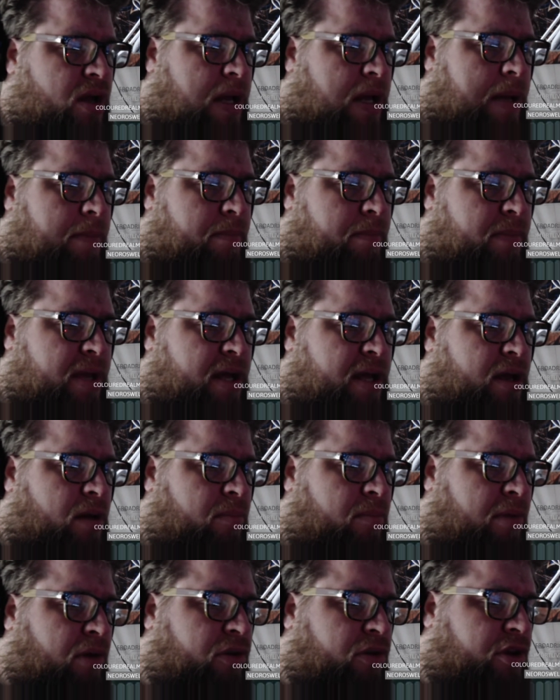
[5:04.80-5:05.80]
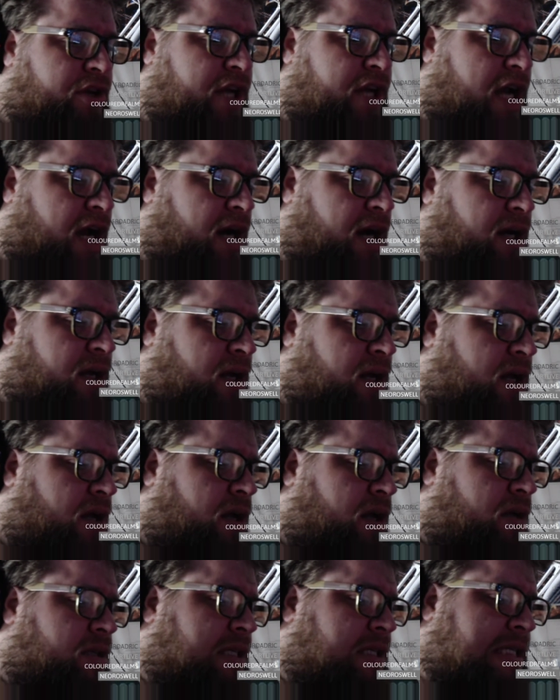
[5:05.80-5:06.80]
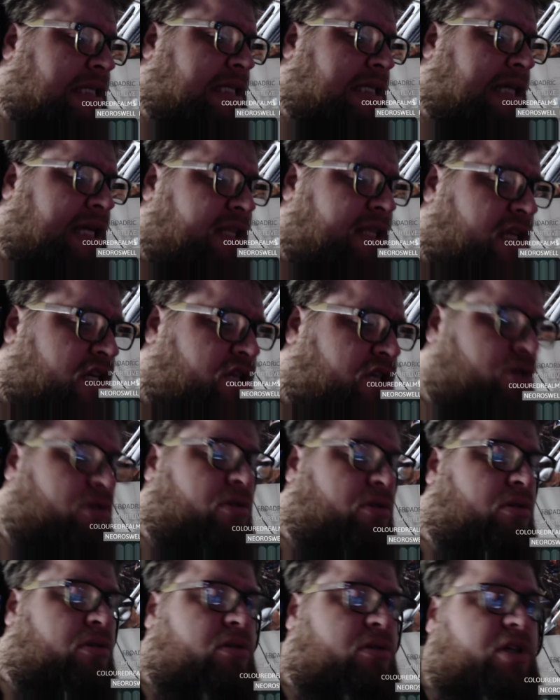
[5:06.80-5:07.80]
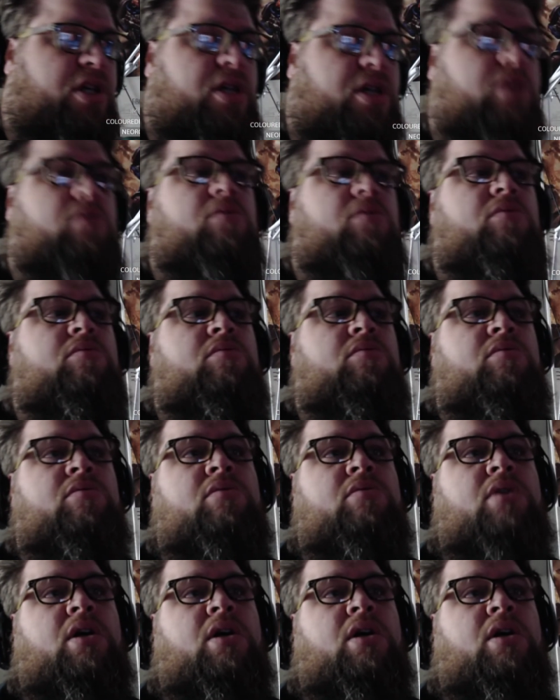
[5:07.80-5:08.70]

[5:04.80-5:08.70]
mais, mais on en est là. S'il y a des gens qui ont